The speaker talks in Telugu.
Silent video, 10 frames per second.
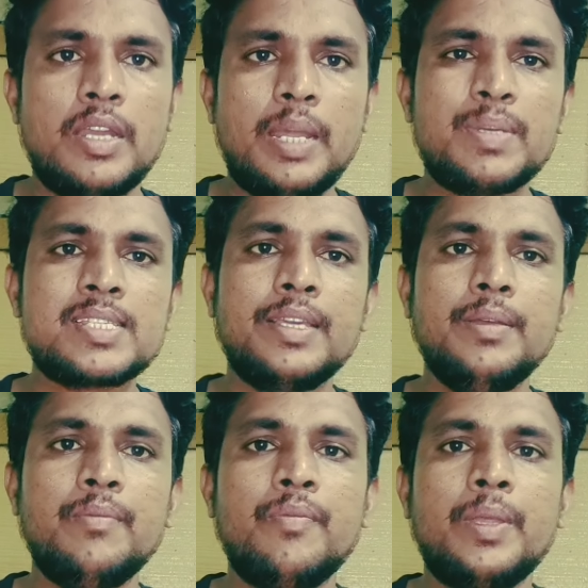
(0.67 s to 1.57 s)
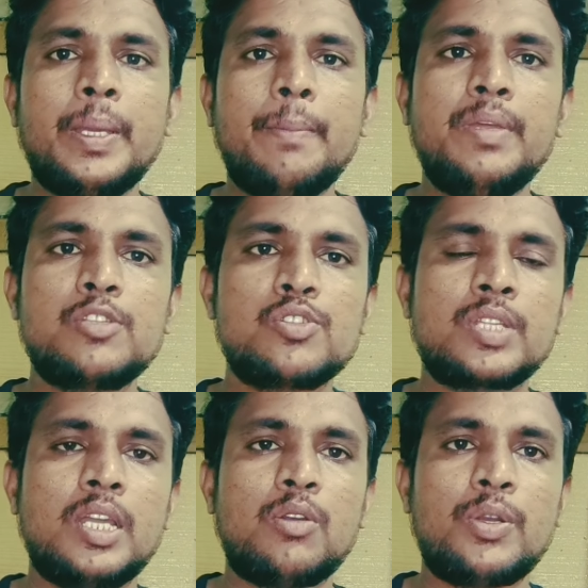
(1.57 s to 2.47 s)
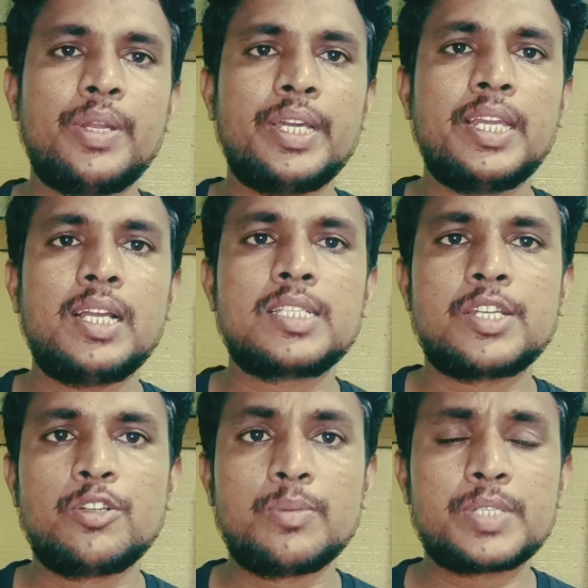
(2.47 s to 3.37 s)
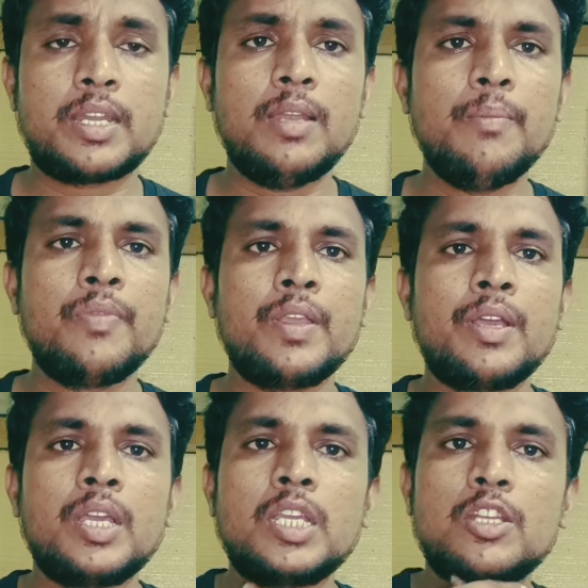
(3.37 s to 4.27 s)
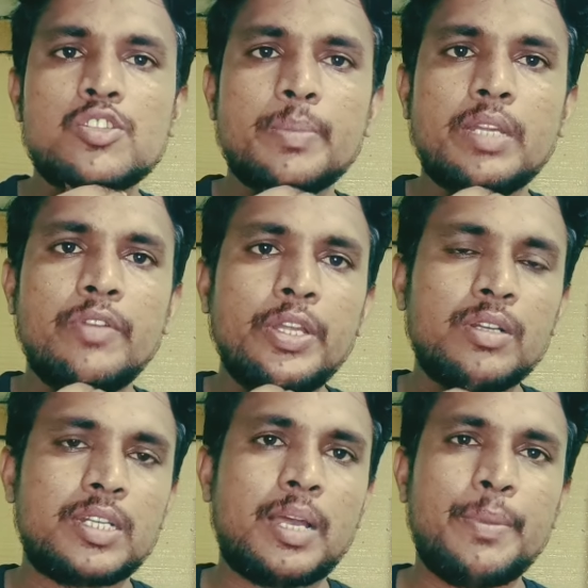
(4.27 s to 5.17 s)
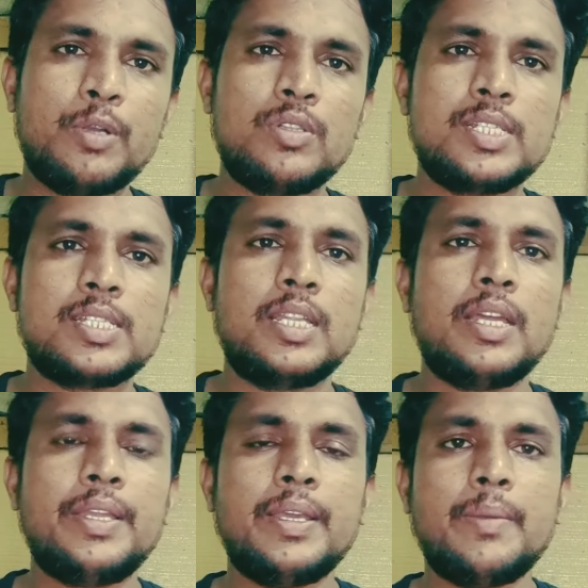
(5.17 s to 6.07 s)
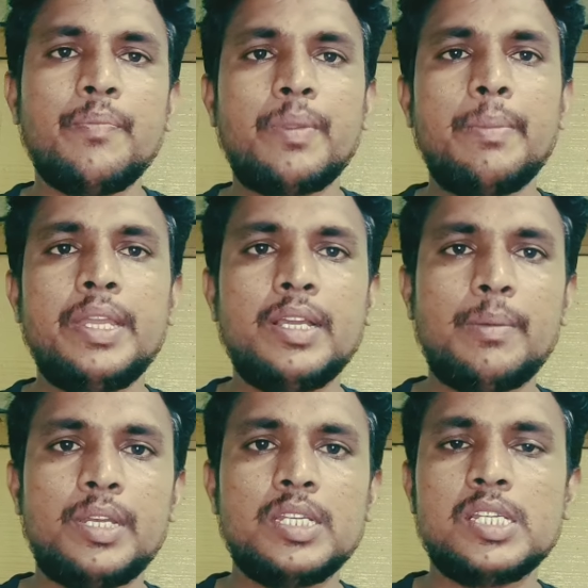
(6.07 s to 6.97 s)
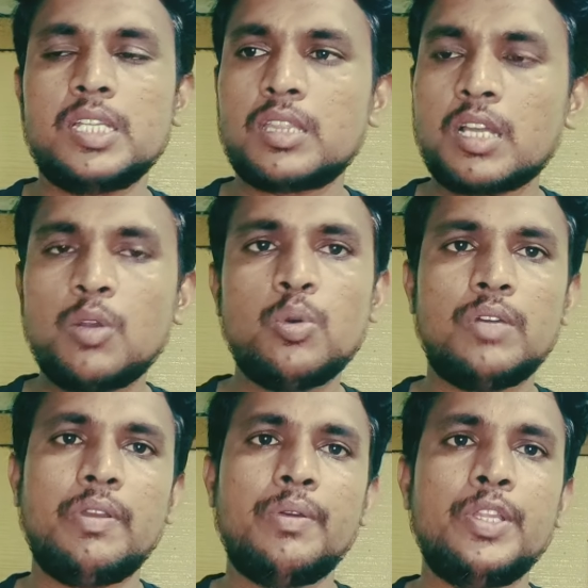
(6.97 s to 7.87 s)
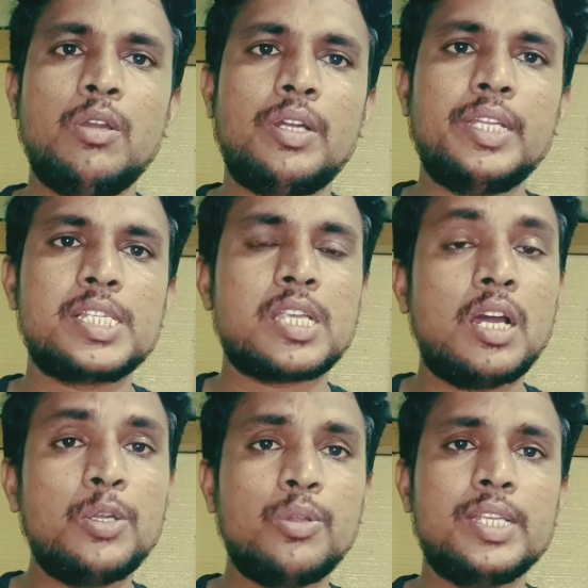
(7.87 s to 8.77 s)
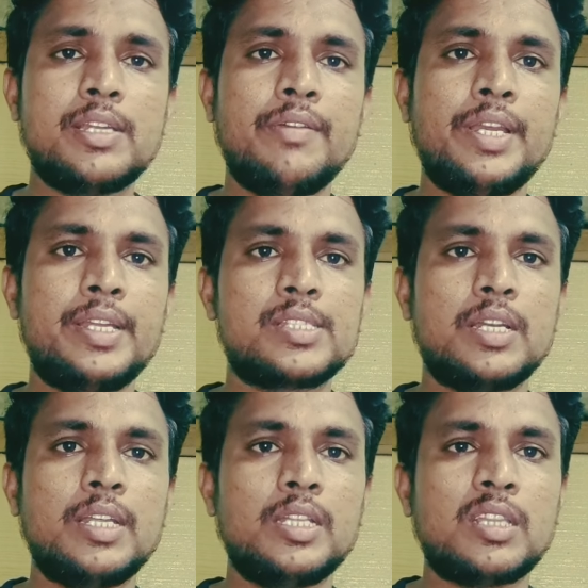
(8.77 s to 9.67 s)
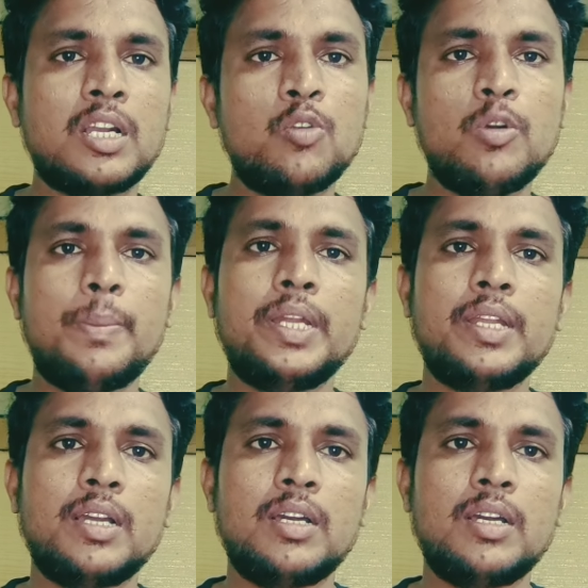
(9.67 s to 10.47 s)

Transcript: నమస్తే మీరు చూస్తున్నారు అరుణ్ అగ్రికల్చర్ యూట్యూబ్ ఛానల్ ఈరోజు మన వీడియో యొక్క టాపిక్ వచ్చేసి ఏంటంటే మెయిన్గా మనకి తక్కువ వ్యవధిలో అంటే షార్ట్ డ్యూరేషన్ వెరైటీస్ అంటే తక్కువ పంట